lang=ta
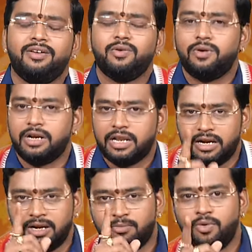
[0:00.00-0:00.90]
ஓ இன்று
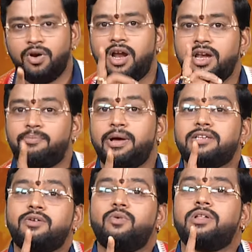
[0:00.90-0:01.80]
நாள் முழுக்க நீ
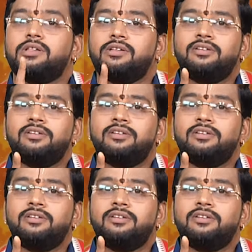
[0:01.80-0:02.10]
பேசக்கூடாது